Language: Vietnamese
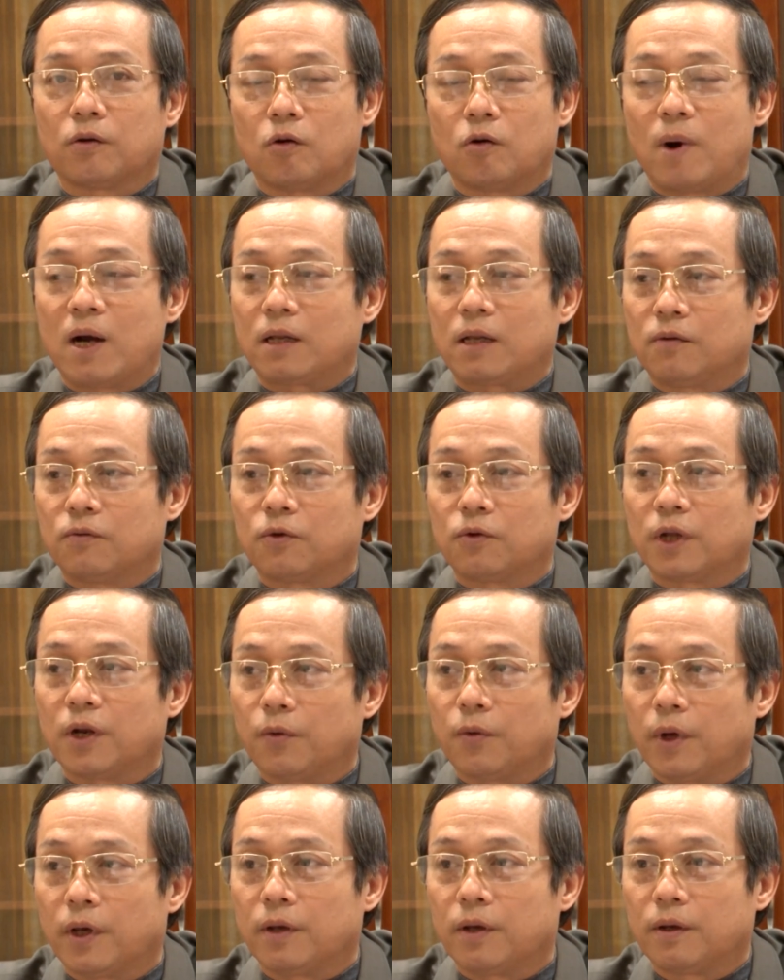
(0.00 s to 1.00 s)
của ban thường vụ
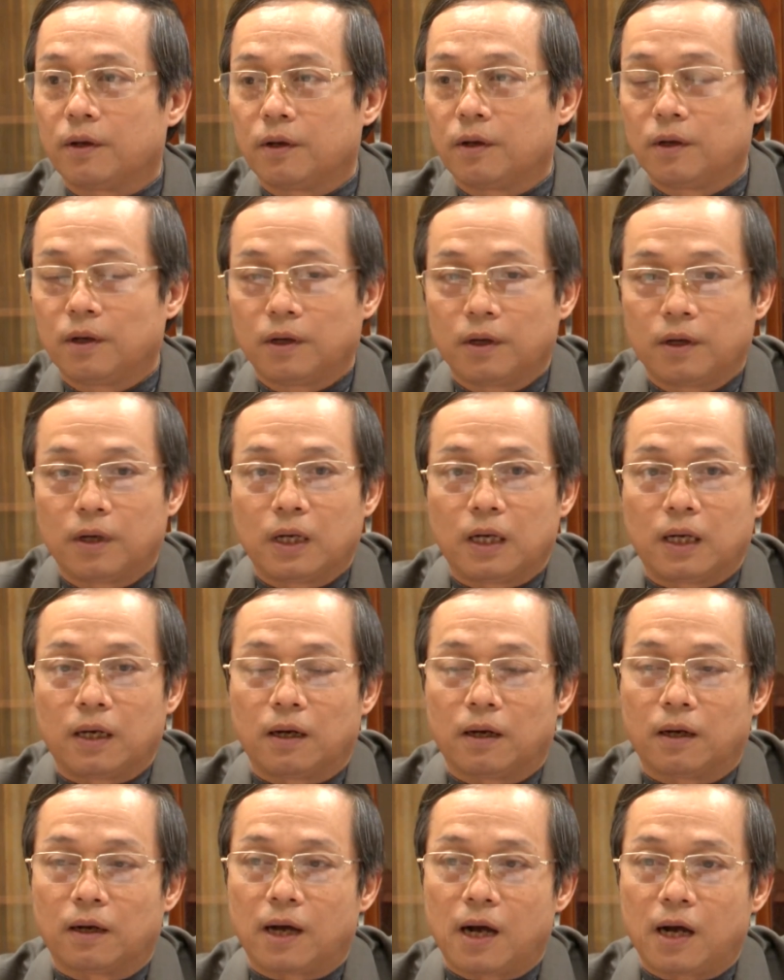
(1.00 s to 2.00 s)
tỉnh ủy,
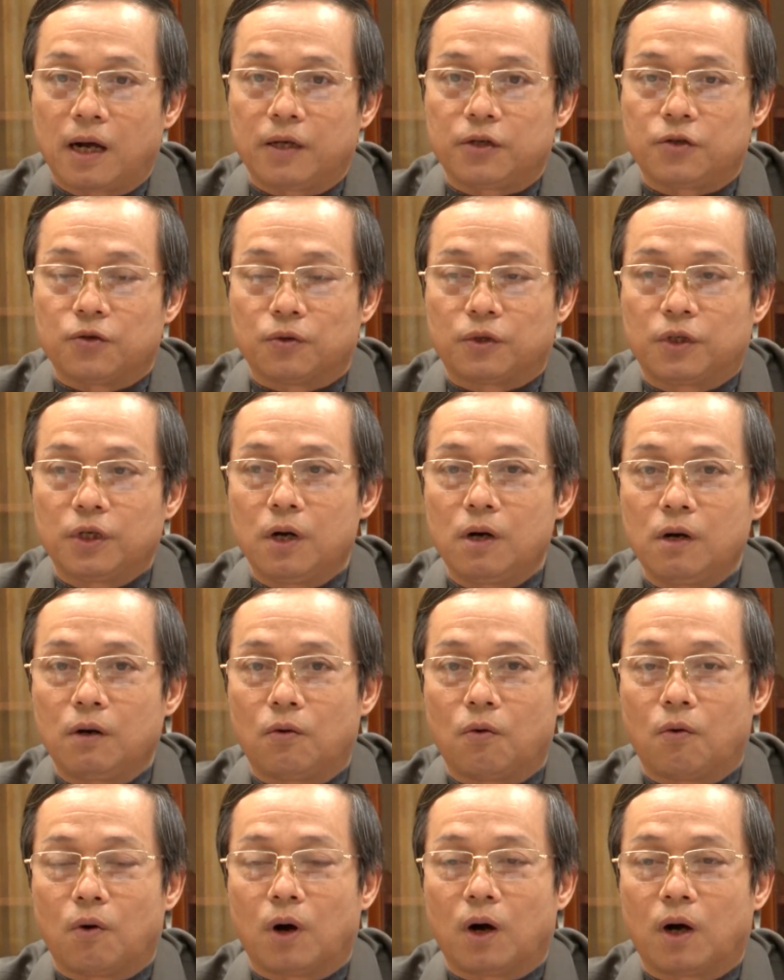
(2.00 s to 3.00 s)
à, các cái chủ trương
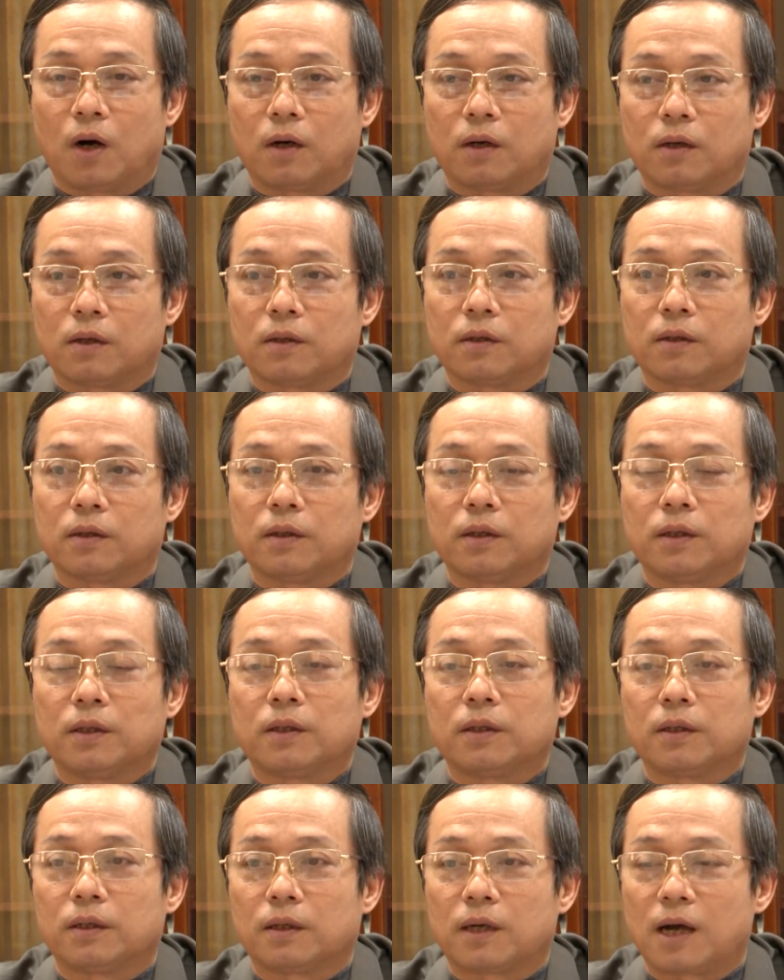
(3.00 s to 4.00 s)
của
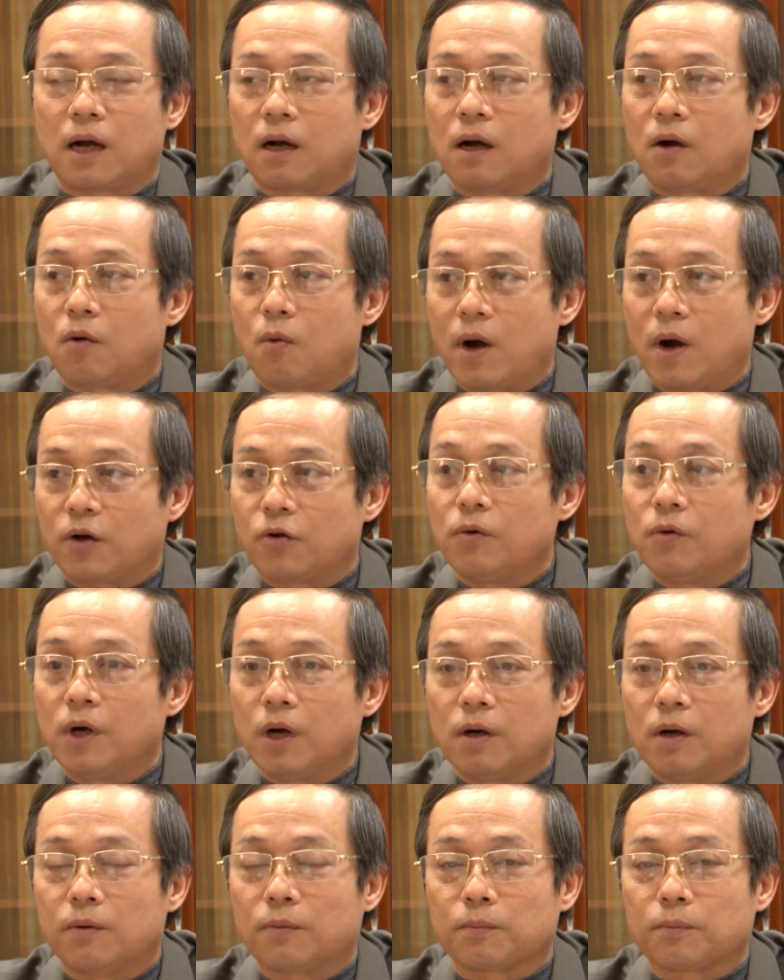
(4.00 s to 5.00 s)
các cơ quan trung
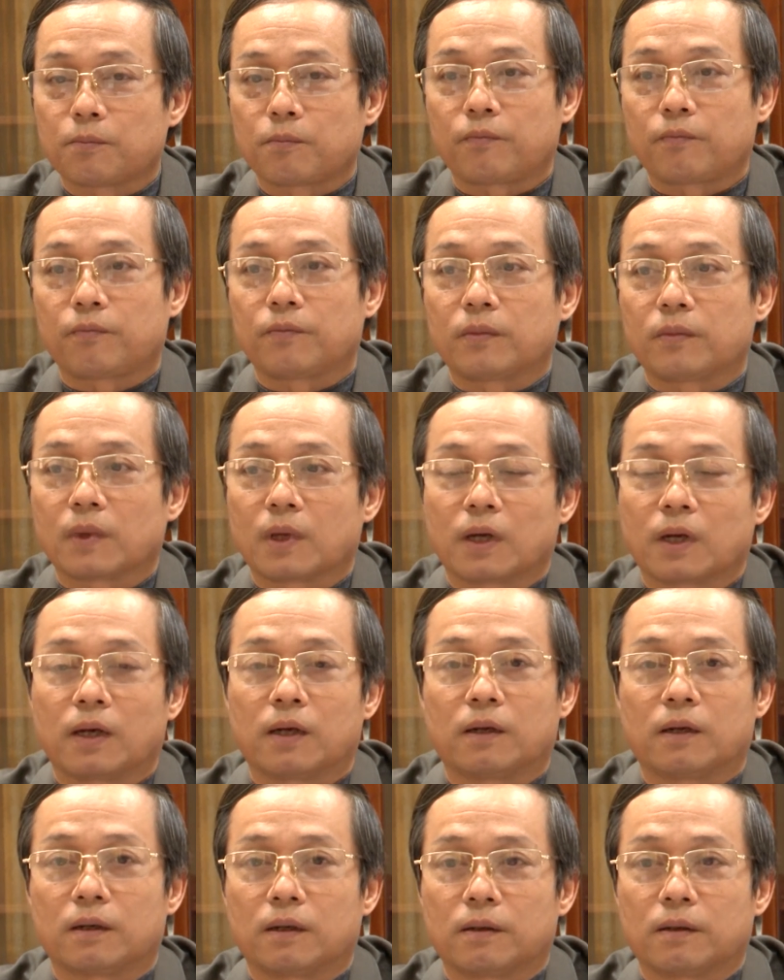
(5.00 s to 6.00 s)
ương
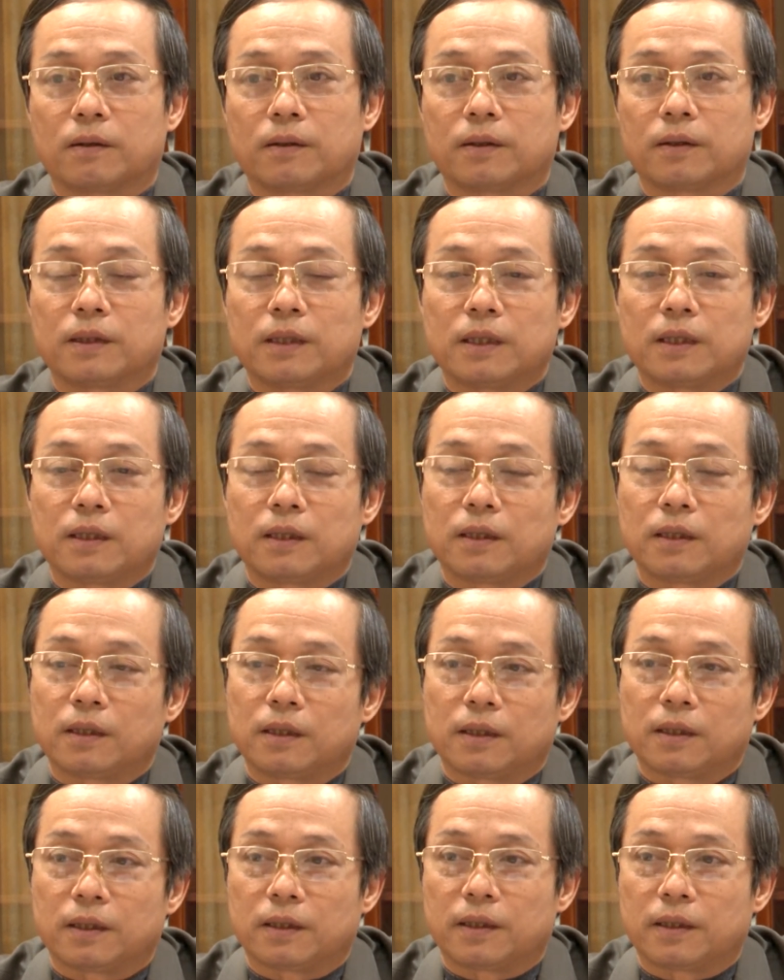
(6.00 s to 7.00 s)
à,
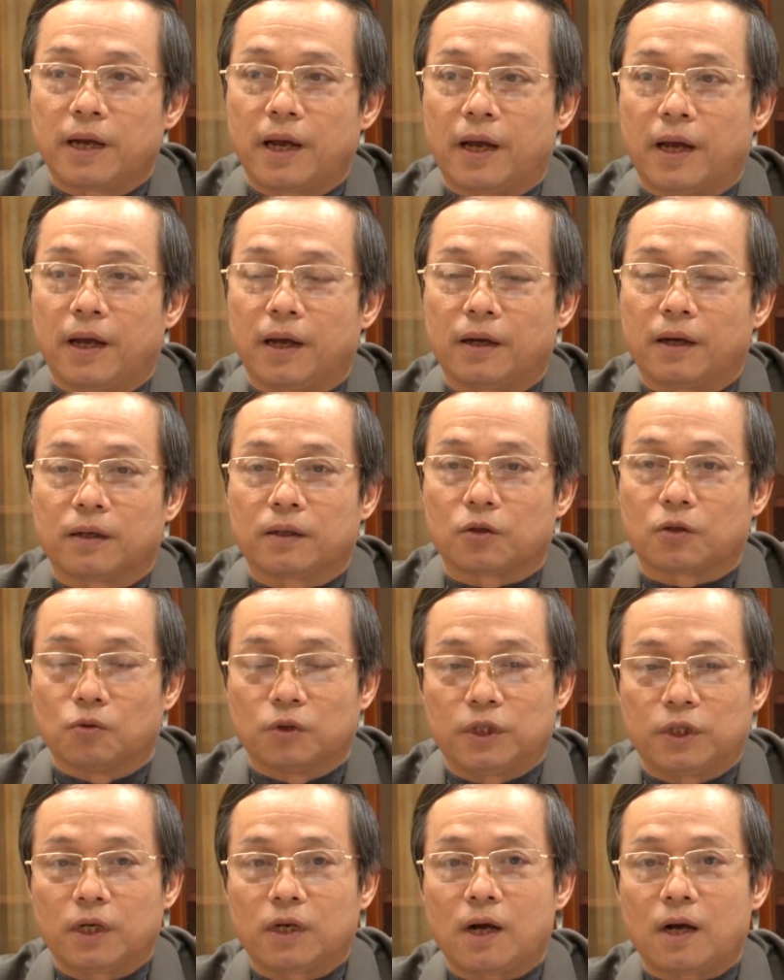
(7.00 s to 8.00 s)
để à, tổ
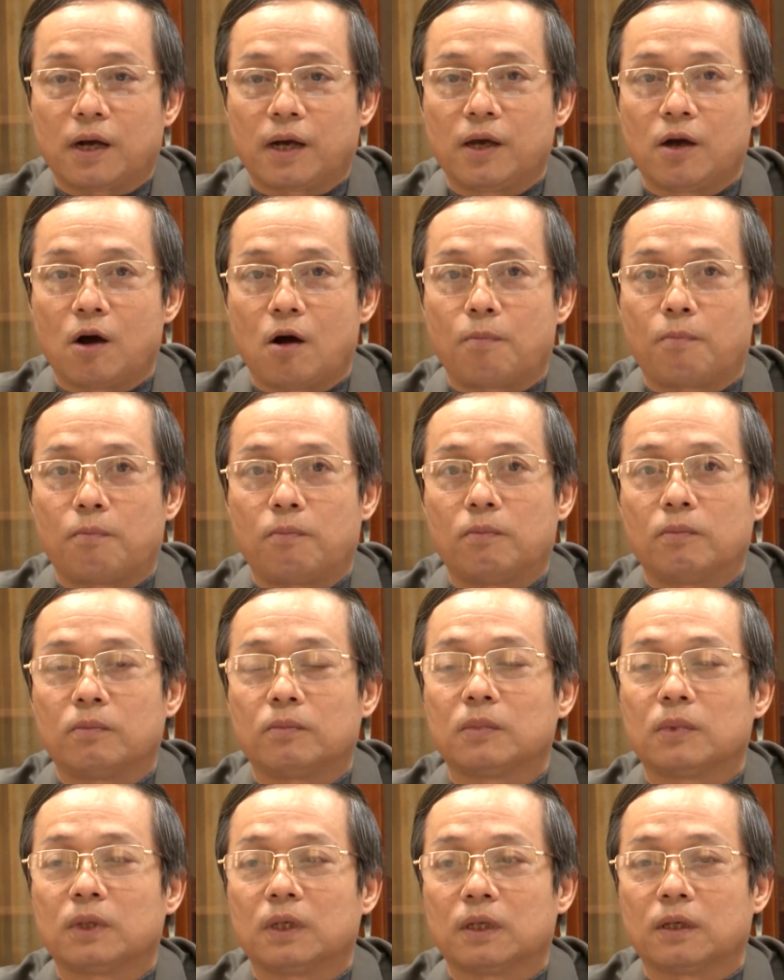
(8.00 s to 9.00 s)
chức các kỳ họp,
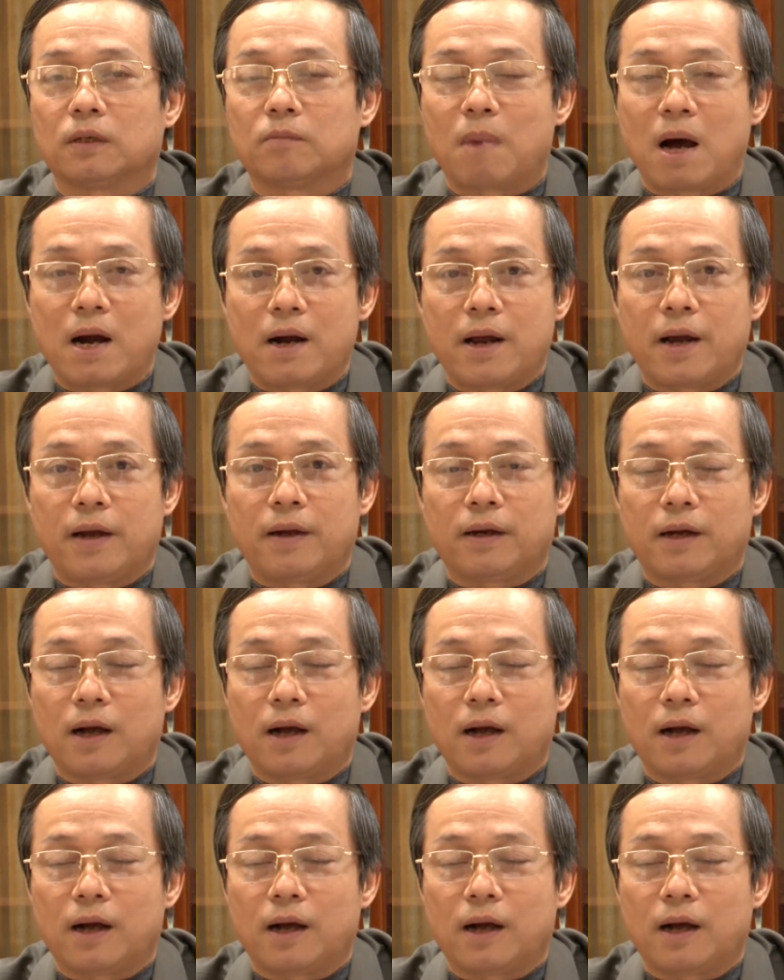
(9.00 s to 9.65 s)
ban hành